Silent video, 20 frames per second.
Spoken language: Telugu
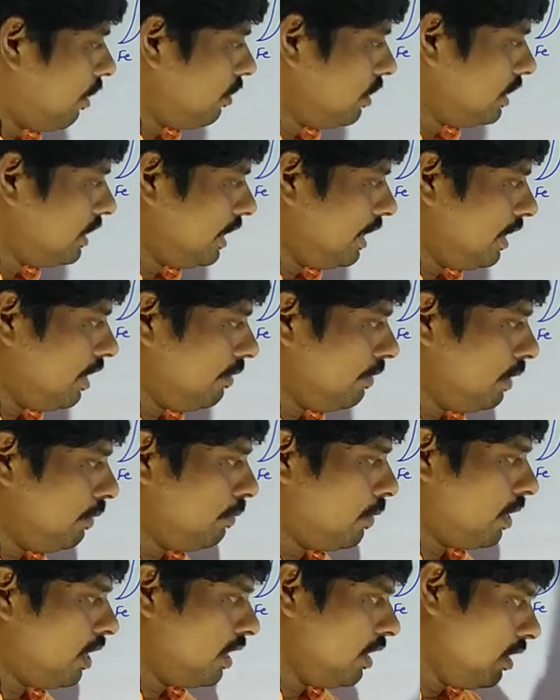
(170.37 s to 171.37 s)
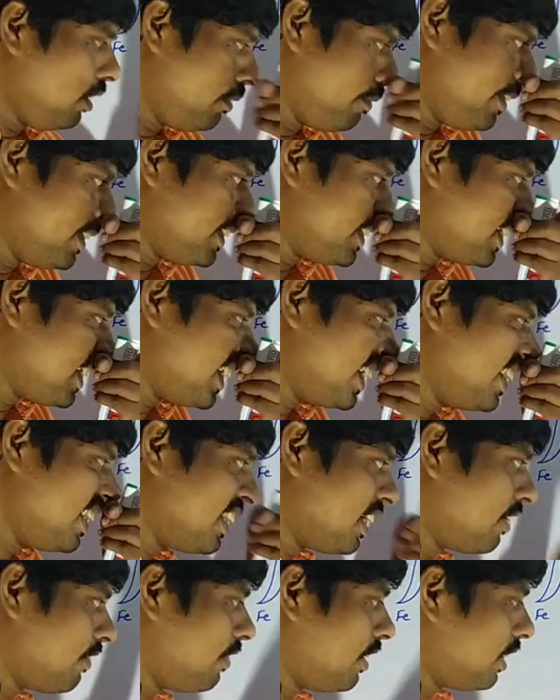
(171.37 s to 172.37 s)
అవుట్ సైడ్ ఆఫ్ ది బాడీ లోపల జరిగిన
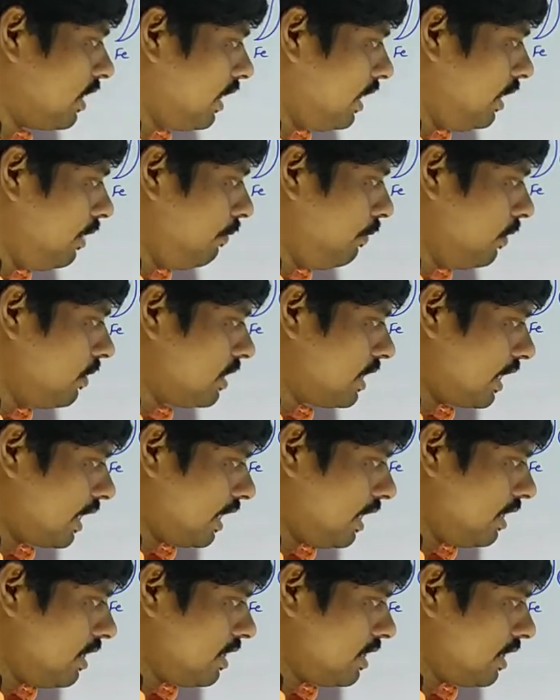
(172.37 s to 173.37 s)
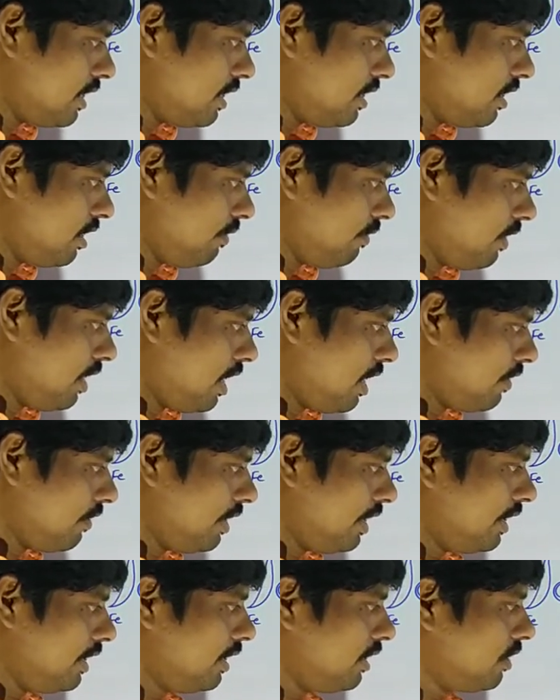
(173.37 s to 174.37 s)
తర్వాత ఇప్పుడు సెకండ్ స్టేజ్ ఆఫ్ లార్వా
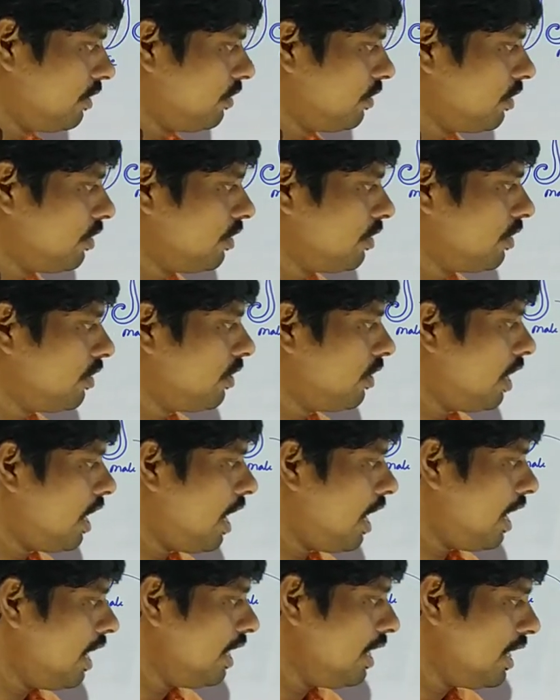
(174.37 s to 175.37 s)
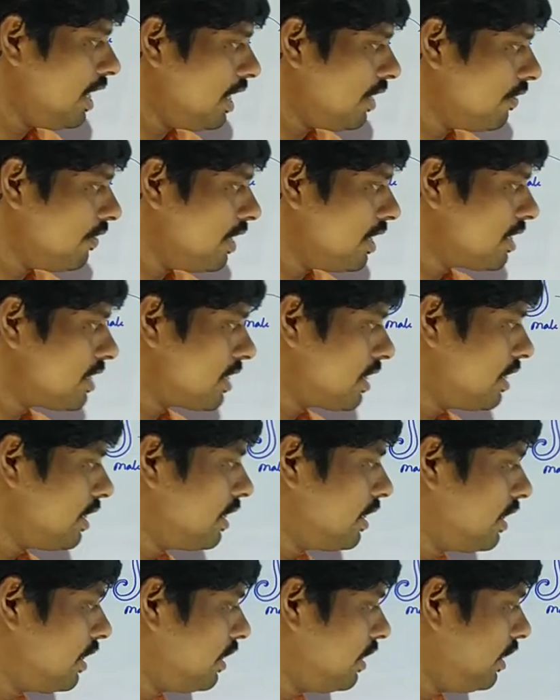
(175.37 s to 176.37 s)
ఏదైతే ఉంటుందో ఆ లార్వా స్టేజ్
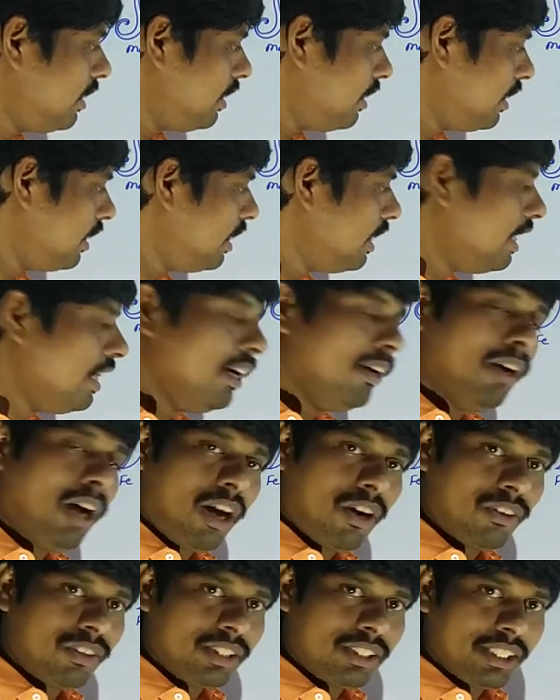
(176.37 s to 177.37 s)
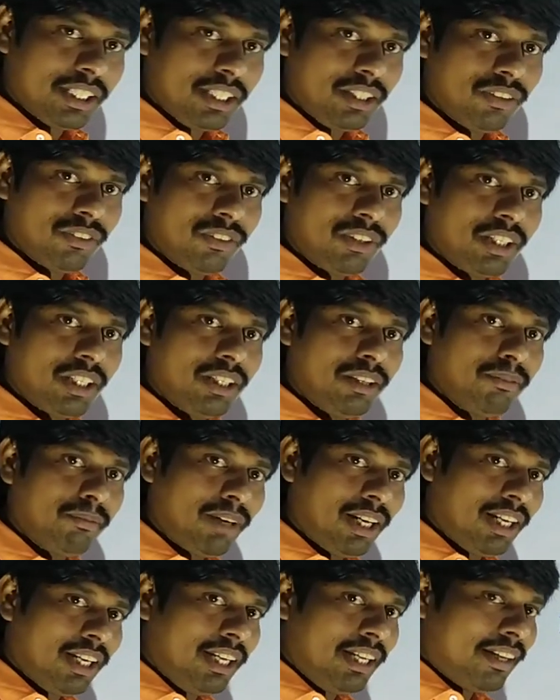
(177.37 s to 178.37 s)
అనేది అవుట్ సైడ్ నుండి
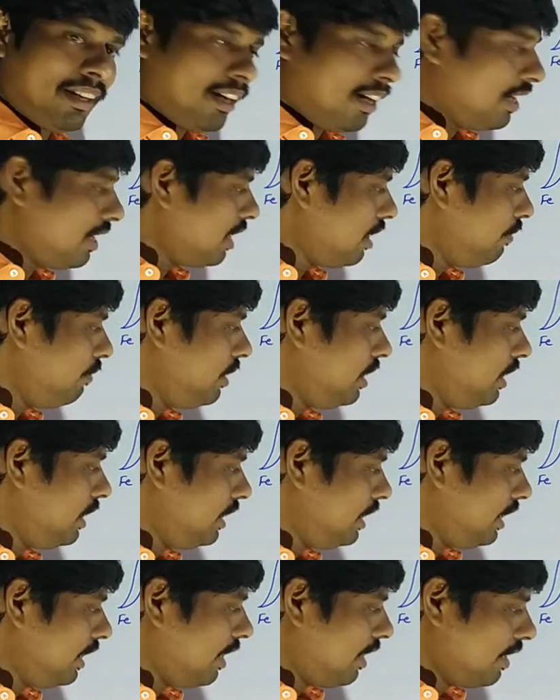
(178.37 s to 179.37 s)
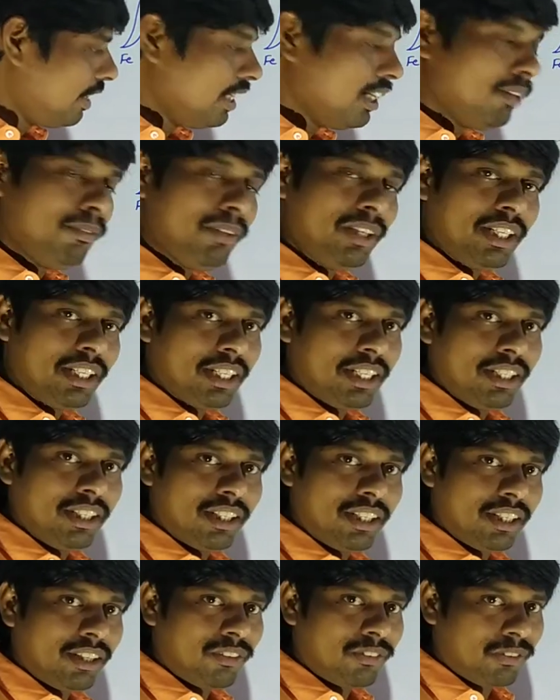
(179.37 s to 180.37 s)
మళ్ళీ కంటామినే ఇది కంటామినేట్ అయిన
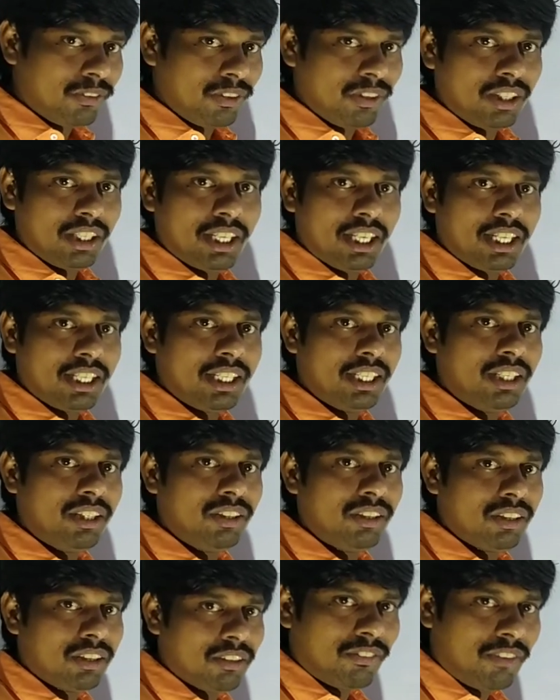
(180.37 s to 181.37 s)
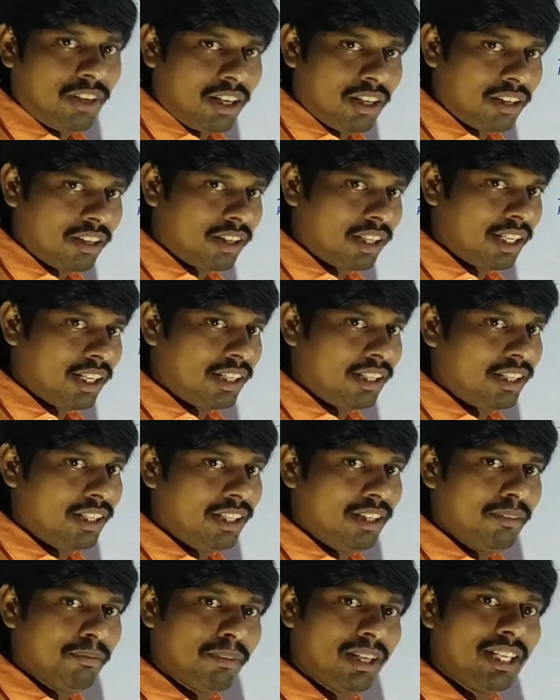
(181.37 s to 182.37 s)
ఫుడ్ కానీ వాటర్ కానీ
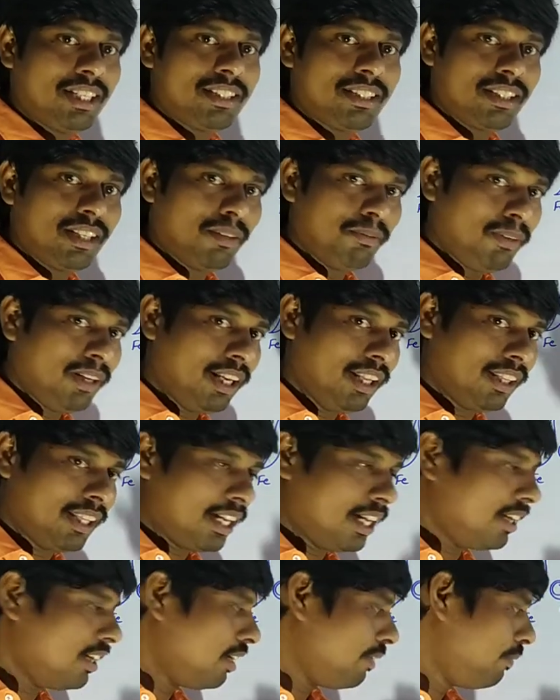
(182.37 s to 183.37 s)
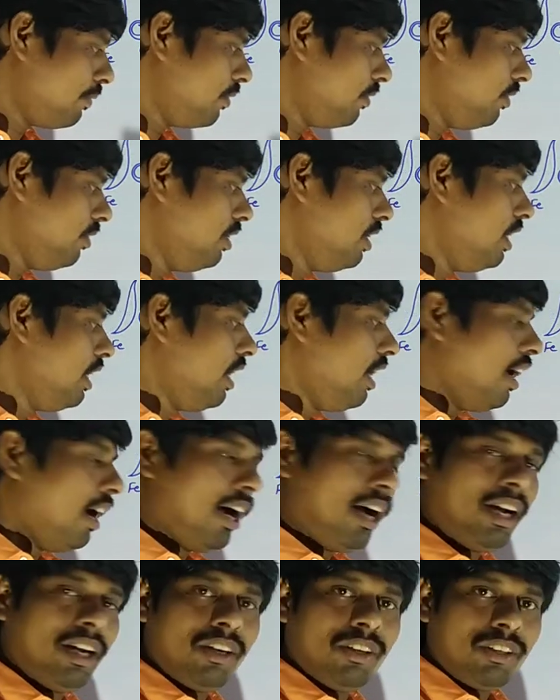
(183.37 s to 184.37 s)
మళ్ళీ చిన్నపిల్లలు తాగినప్పుడు
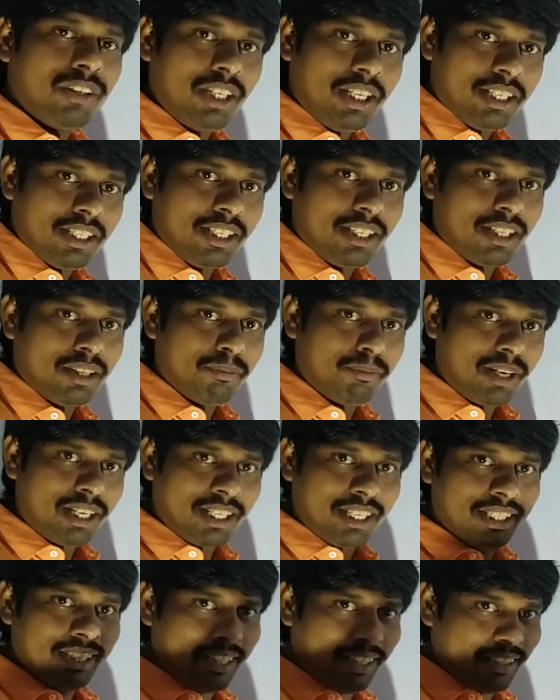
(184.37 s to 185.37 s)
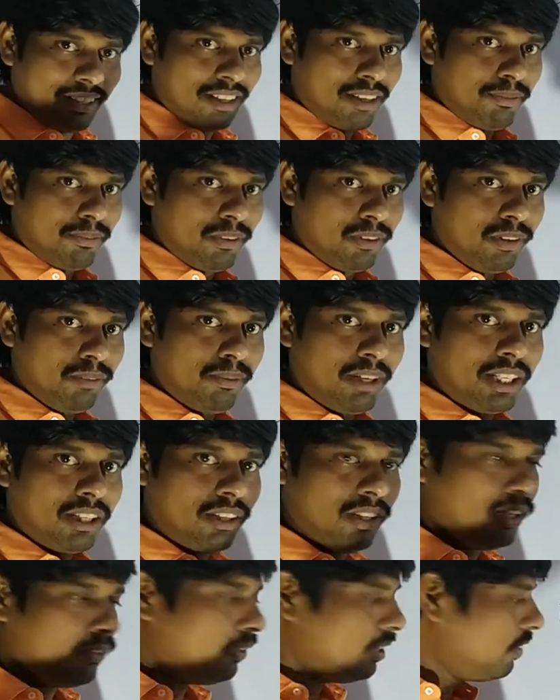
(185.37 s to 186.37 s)
లేదంటే మట్టి తింటున్నప్పుడు మట్టి
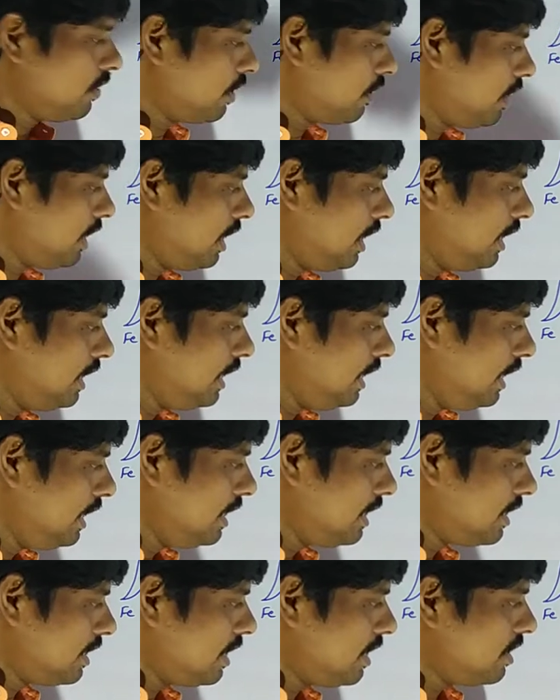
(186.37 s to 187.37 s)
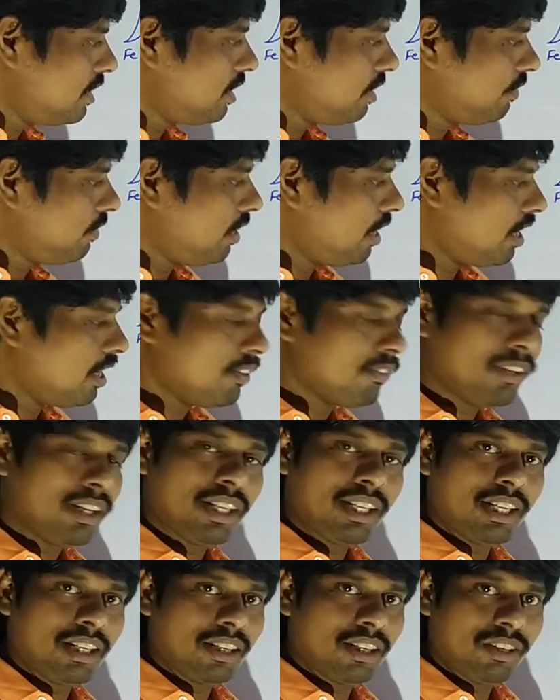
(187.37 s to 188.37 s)
లోపల ఒకవేళ ఈ స్టేజ్ ఆఫ్ లార్వా
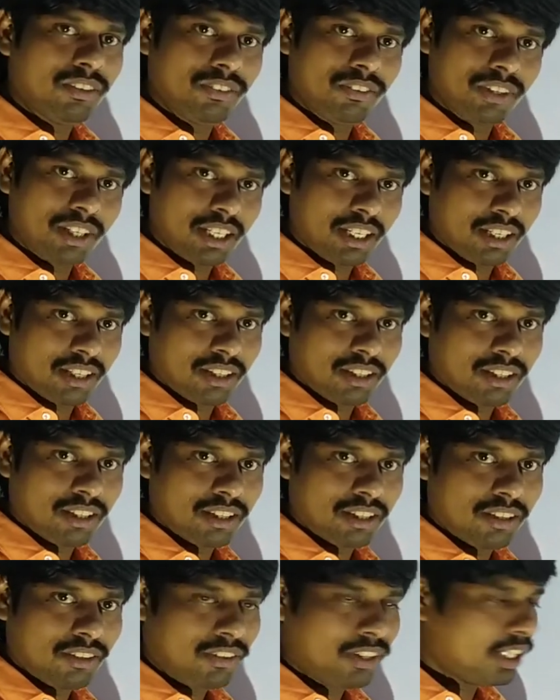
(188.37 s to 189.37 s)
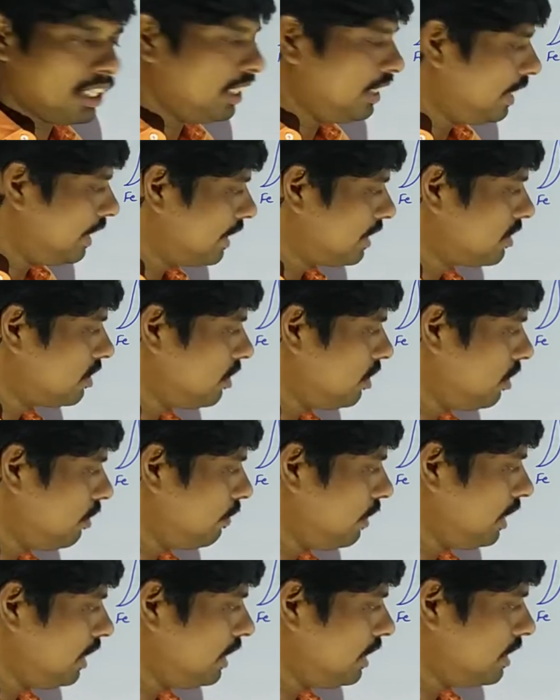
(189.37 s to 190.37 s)
కనుక ఉంటే ఓకే ఎగ్స్
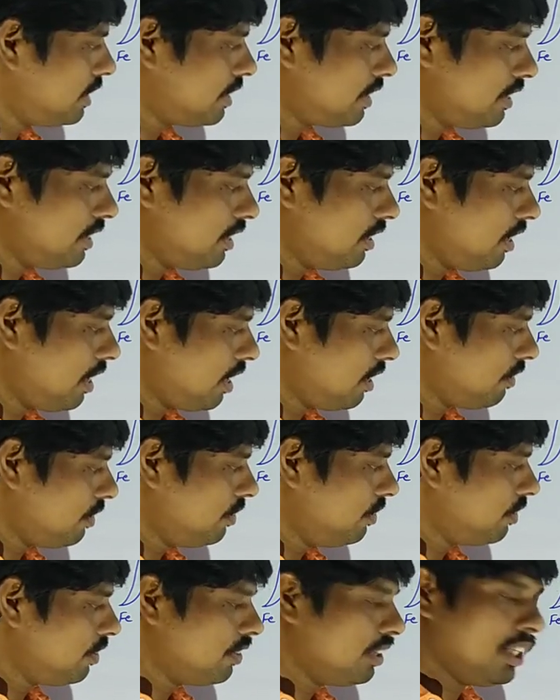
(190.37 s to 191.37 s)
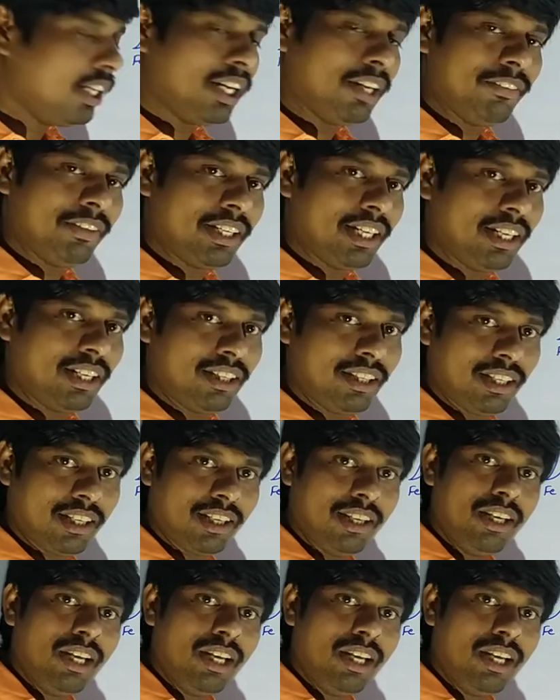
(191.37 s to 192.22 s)
లోపల ఈ స్టేజ్ లార్వా ఉంటుంది అవి కాన